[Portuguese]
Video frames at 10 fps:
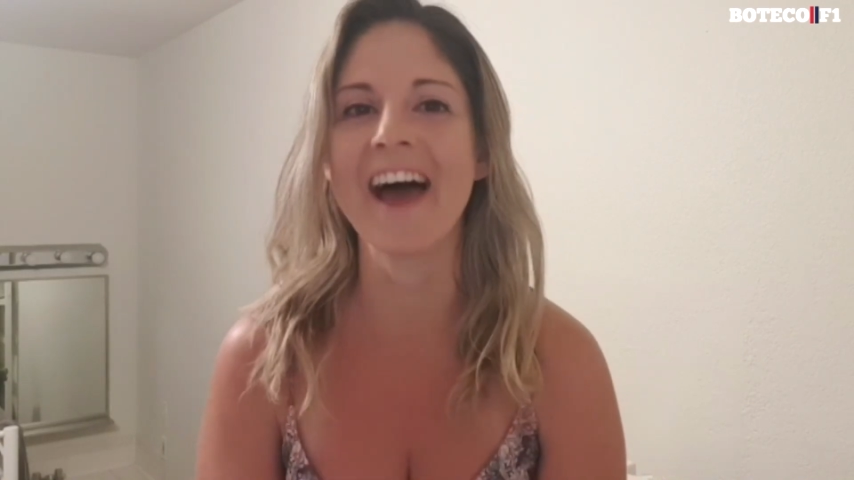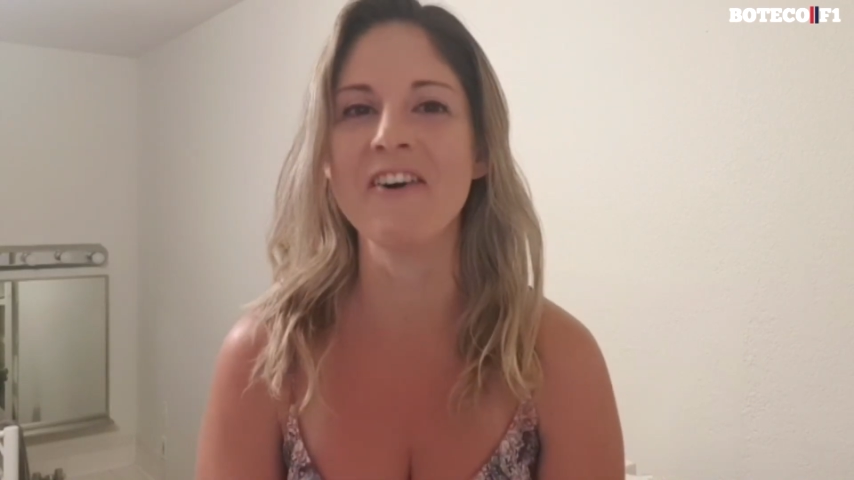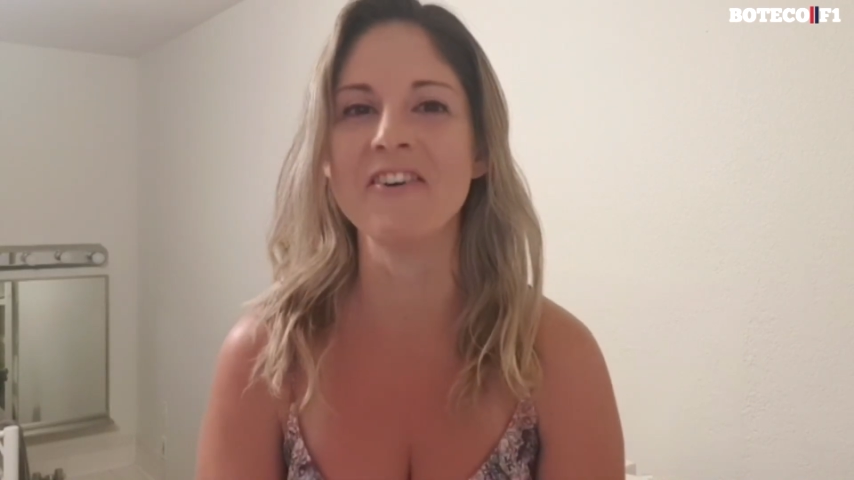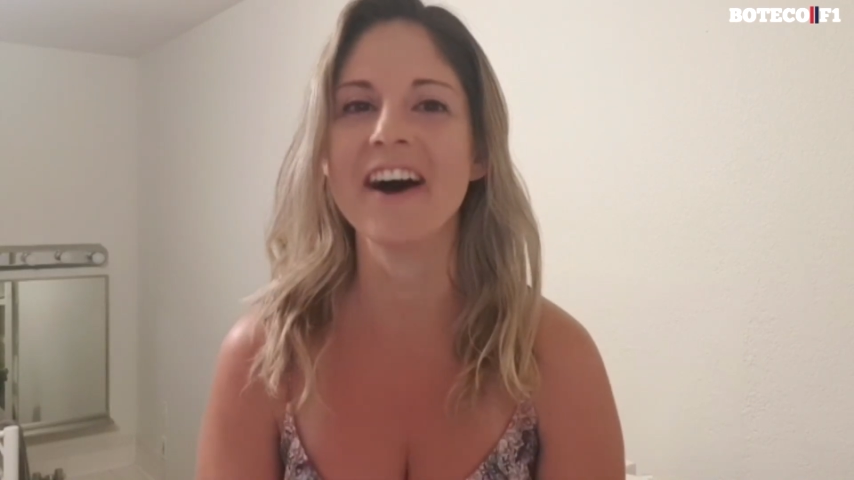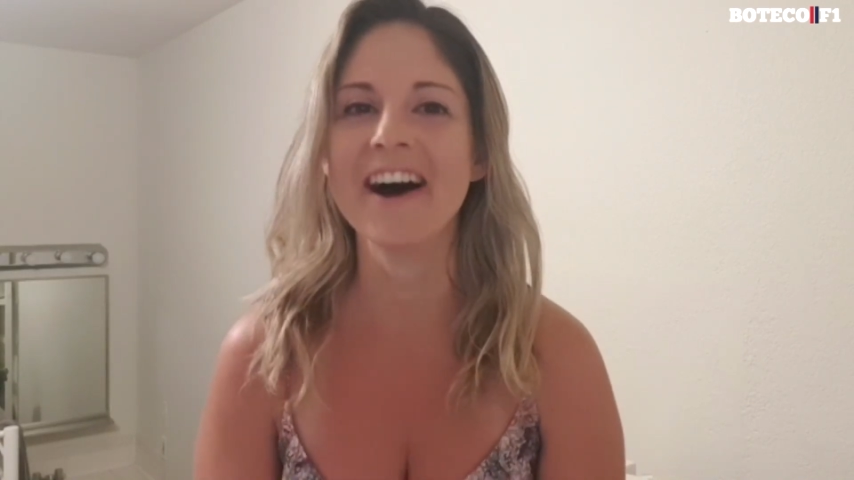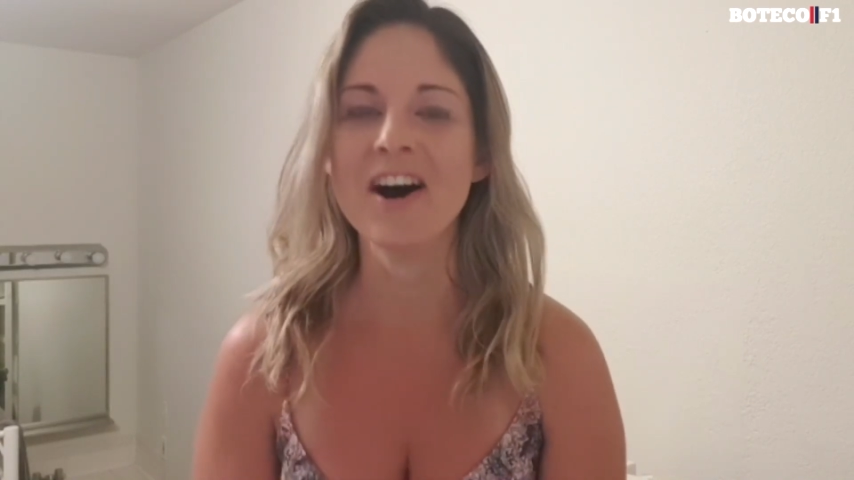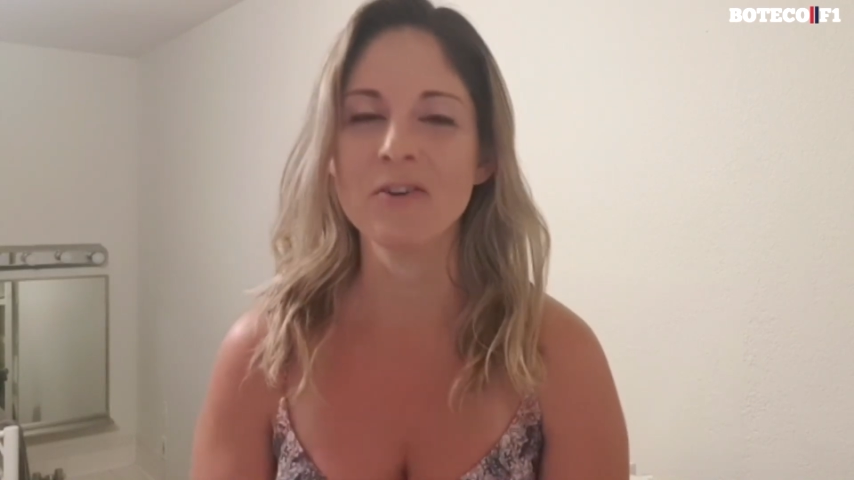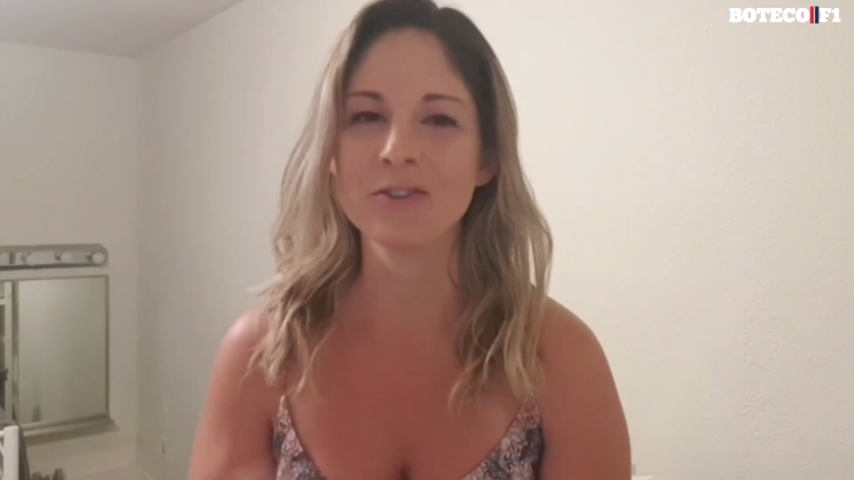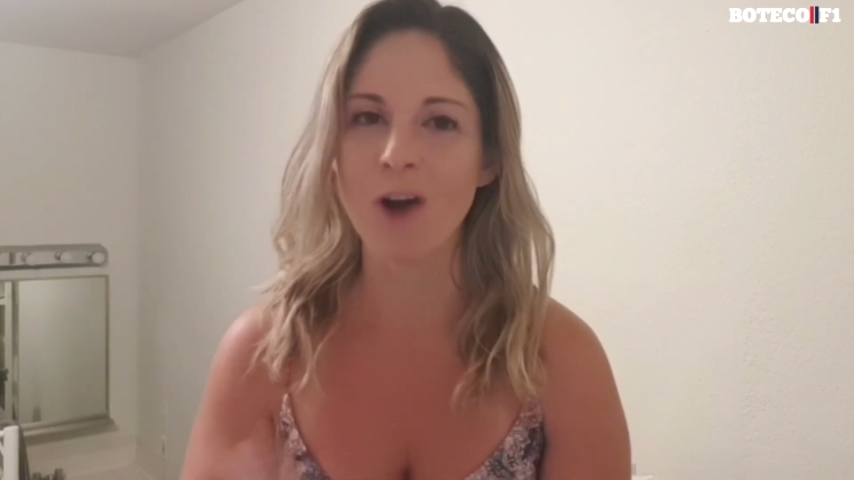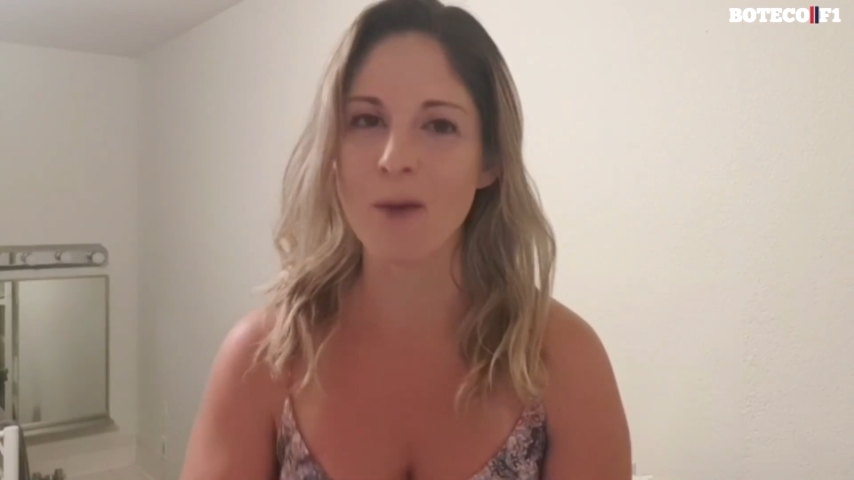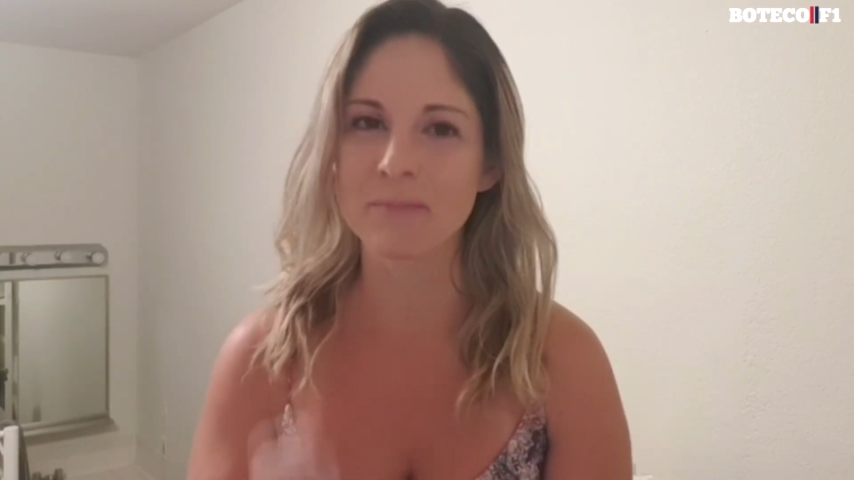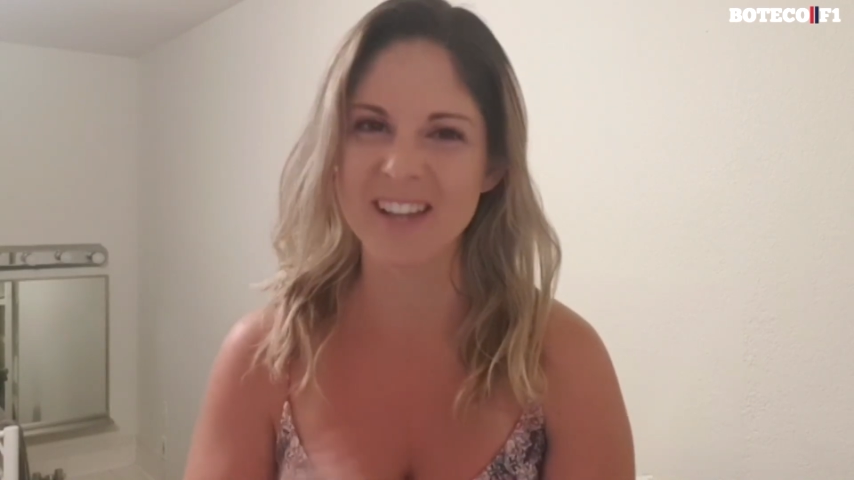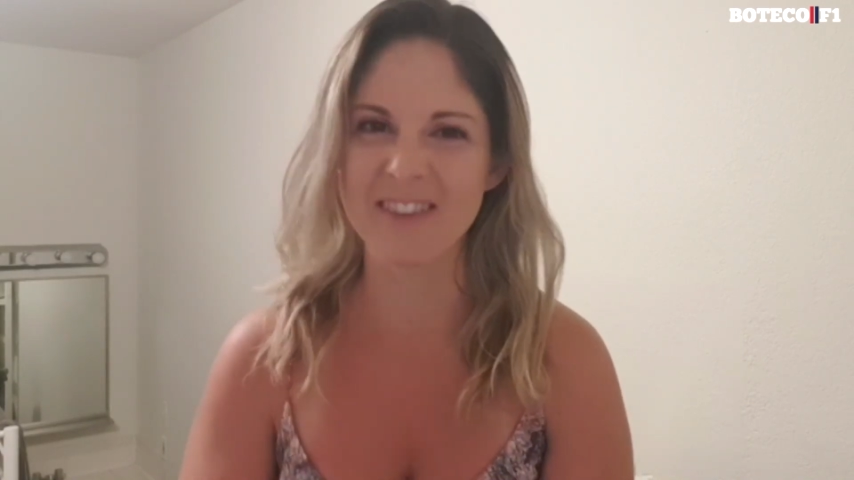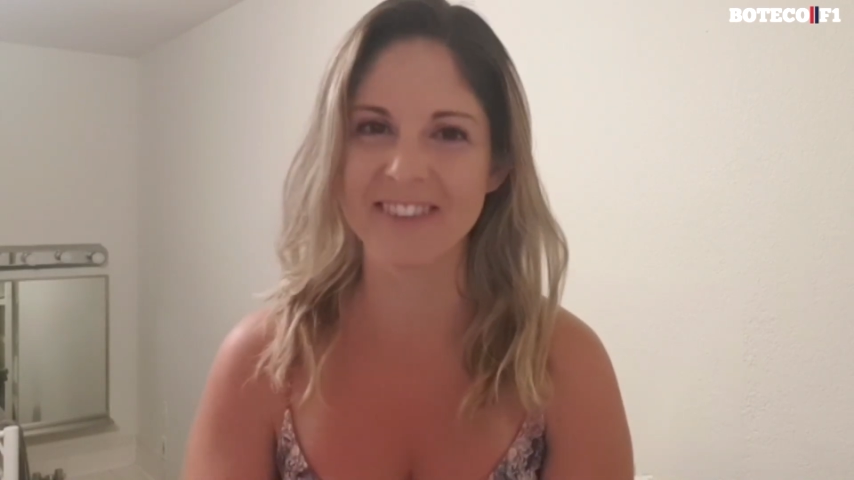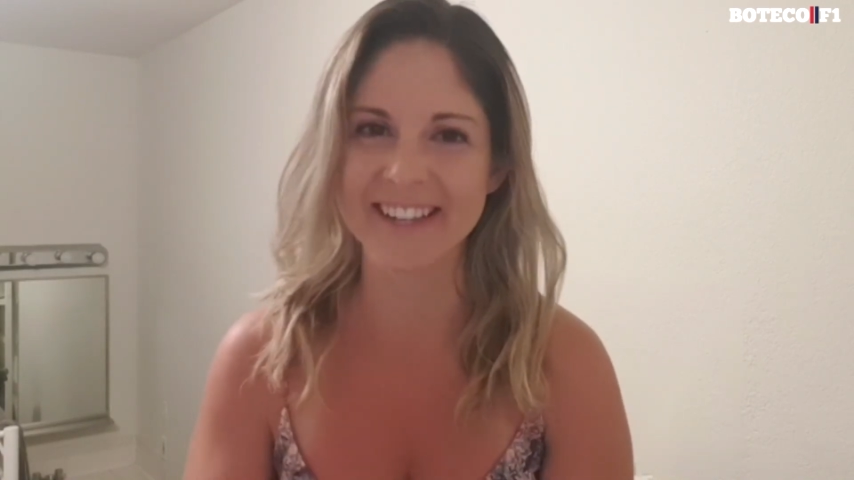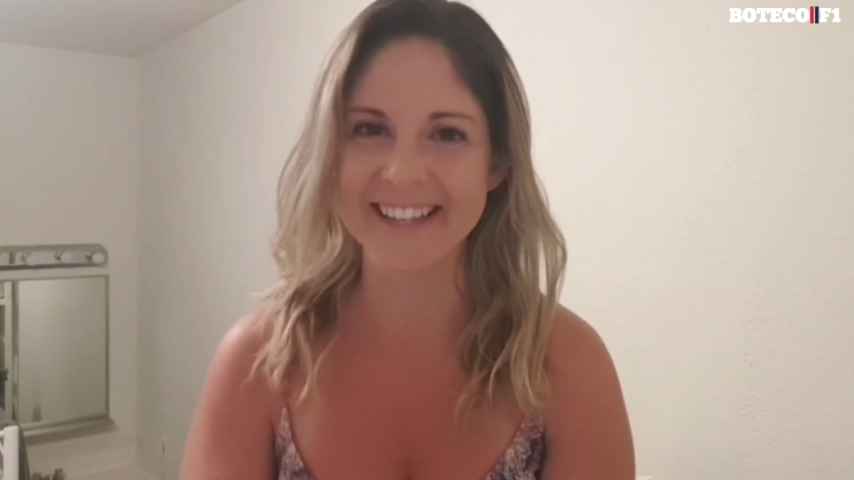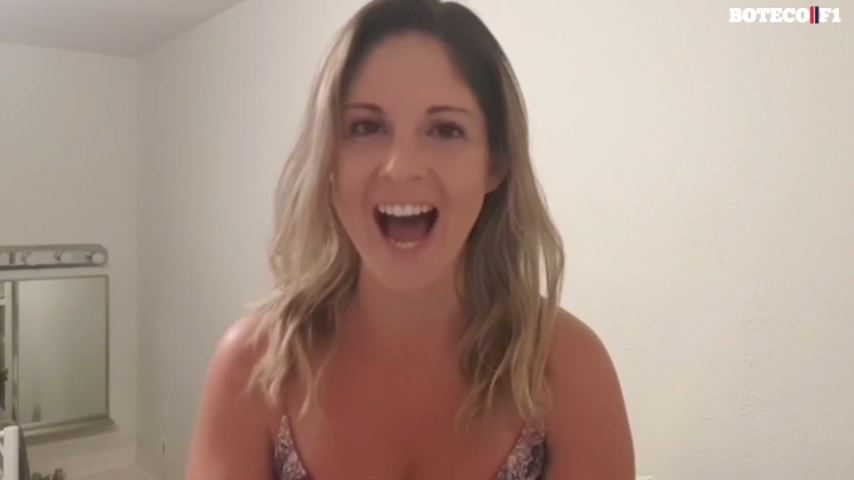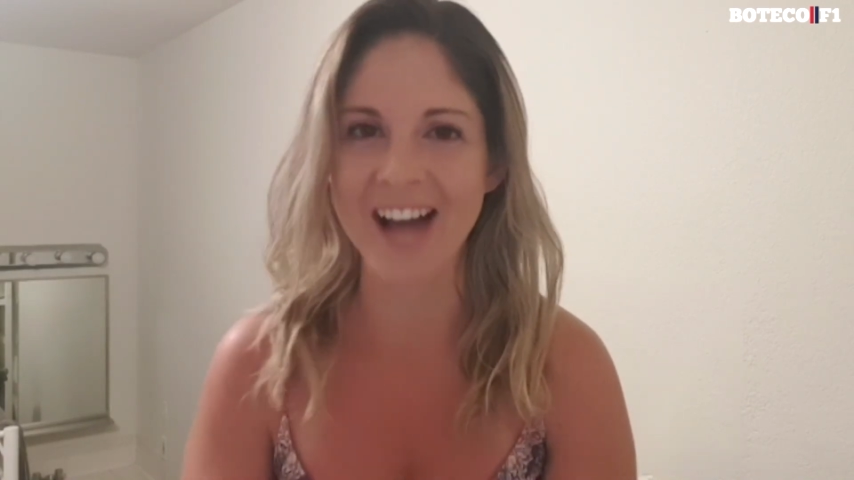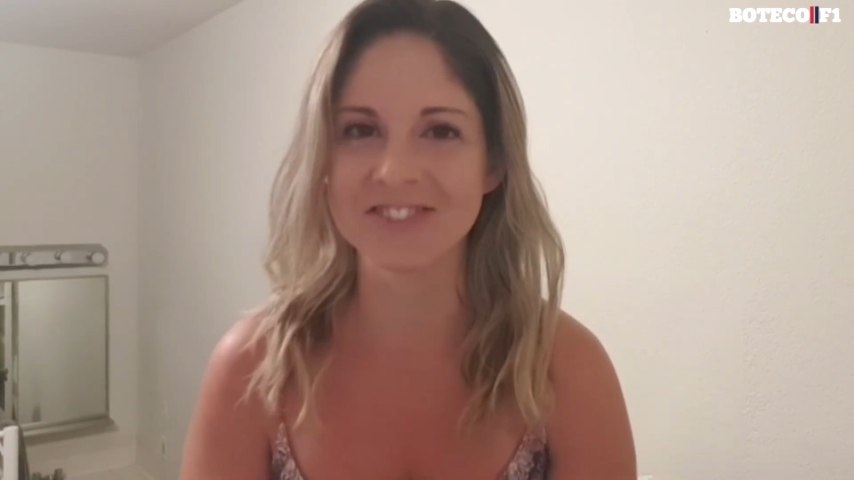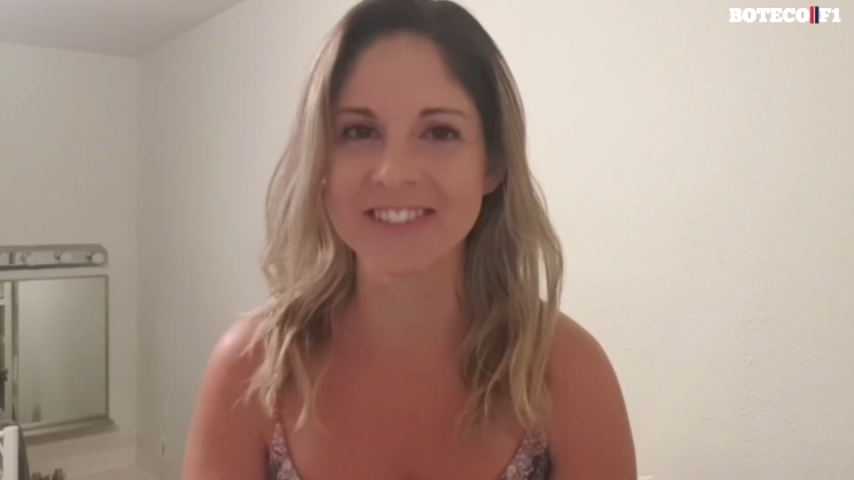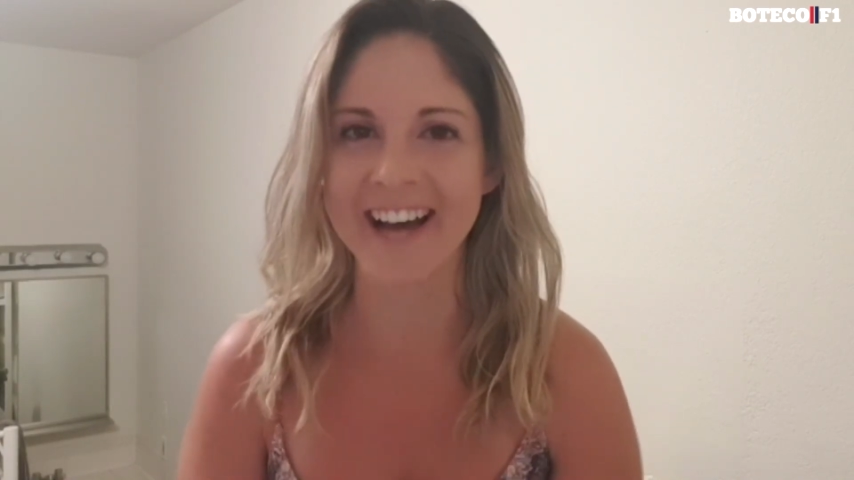É o, o Drops da verdade,